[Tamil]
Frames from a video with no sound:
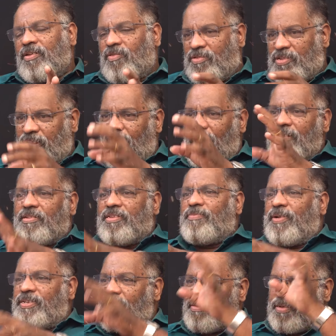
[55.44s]
கொஞ்ச காலம் வந்து
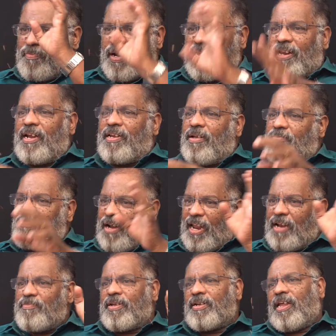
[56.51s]
பார்த்திங்கன்னா அந்த படம்லாம் எடுக்காமல்
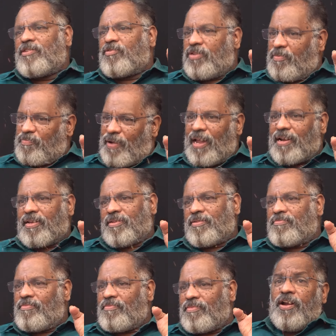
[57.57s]
மலையாள படங்களாவது கொஞ்சம் பாருங்கள்
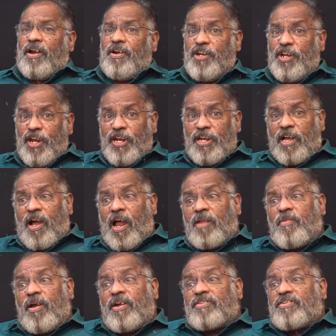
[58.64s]
நீண்ட
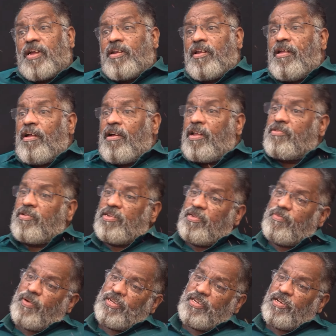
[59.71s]
காலமாக எடுத்தான்னா அது வந்து
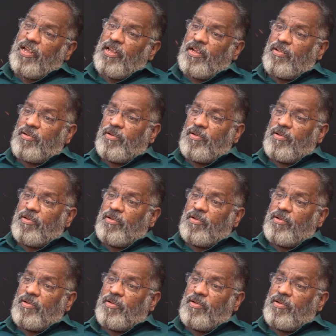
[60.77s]
பார்த்திங்கன்னா